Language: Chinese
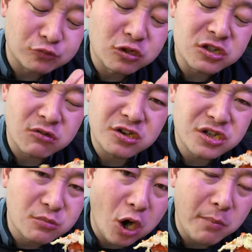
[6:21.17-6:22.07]
如果你喜欢
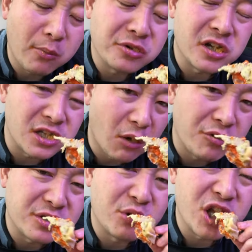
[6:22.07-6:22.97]
吃这么好面包蟹，来
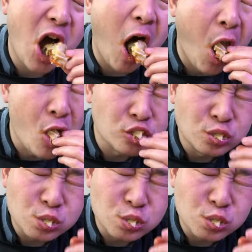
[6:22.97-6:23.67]
我直播间啊！